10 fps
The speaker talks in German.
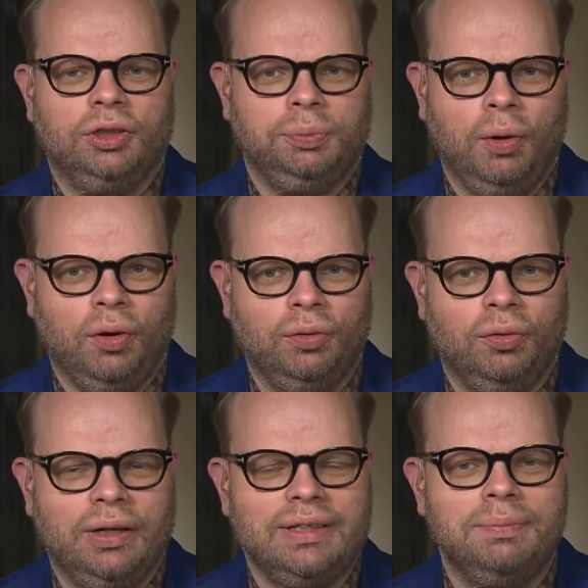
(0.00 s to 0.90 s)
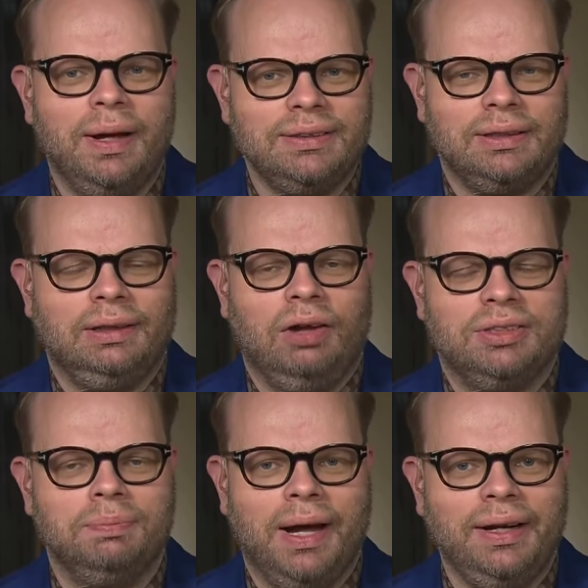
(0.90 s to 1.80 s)
gesprochen und es macht
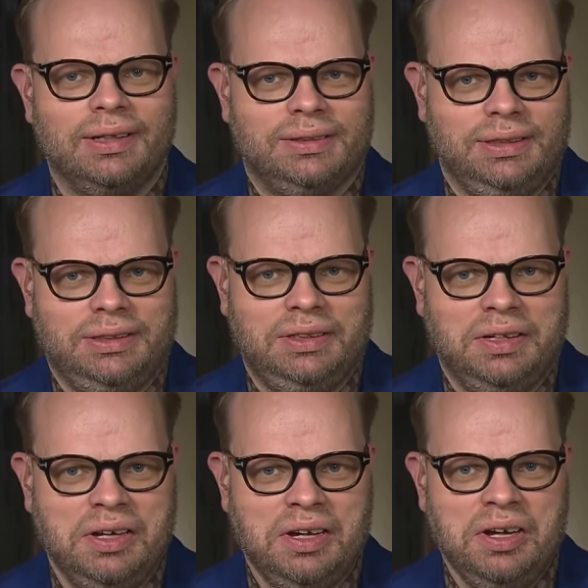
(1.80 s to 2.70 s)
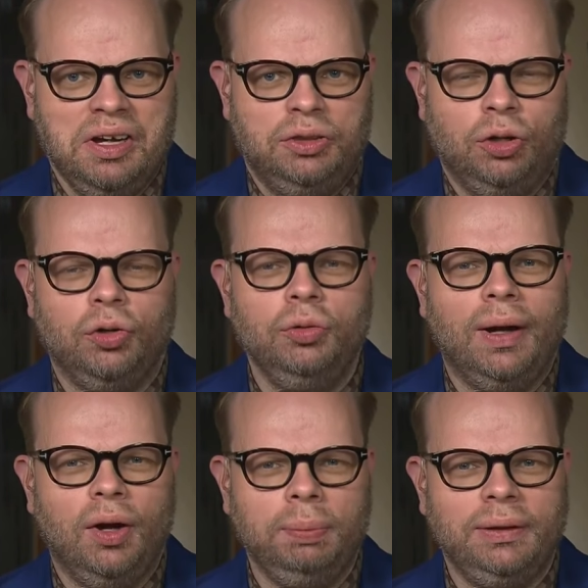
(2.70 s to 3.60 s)
aus meiner Sicht doch
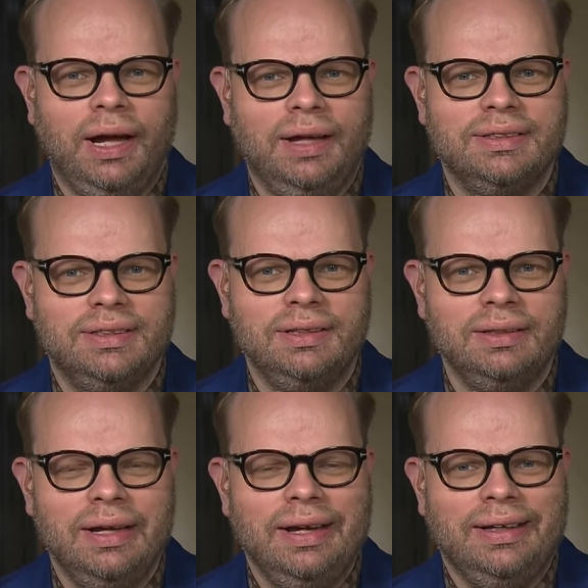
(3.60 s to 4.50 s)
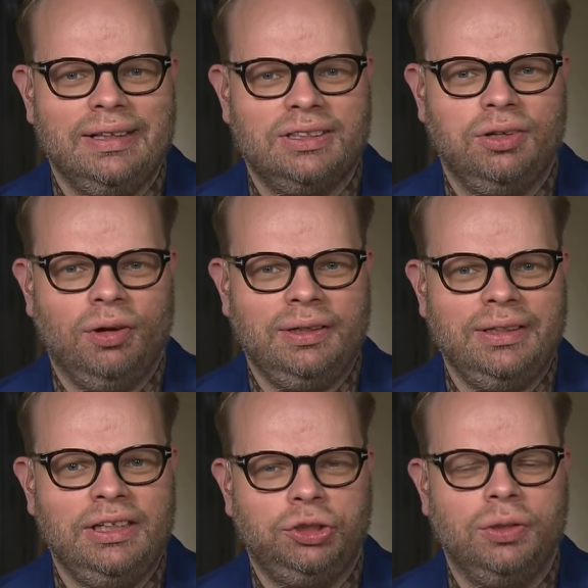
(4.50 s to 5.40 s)
überhaupt keinen Sinn, jetzt Leute,
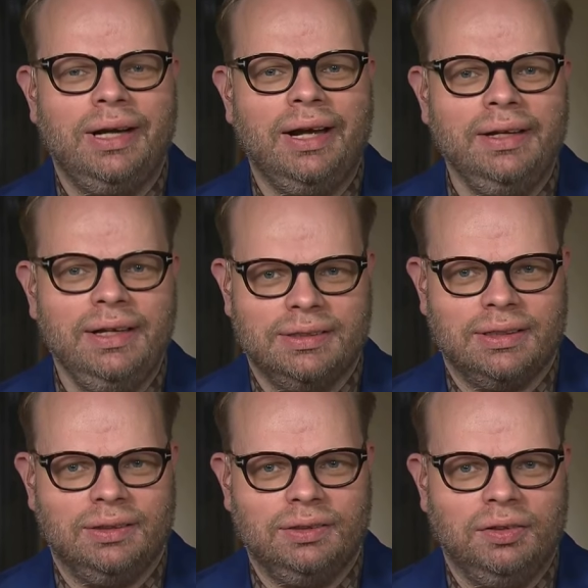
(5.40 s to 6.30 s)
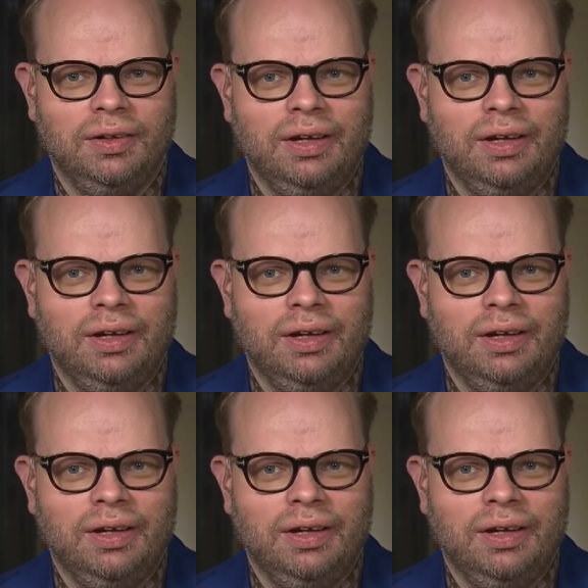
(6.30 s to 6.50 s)
die schon lange hier sind,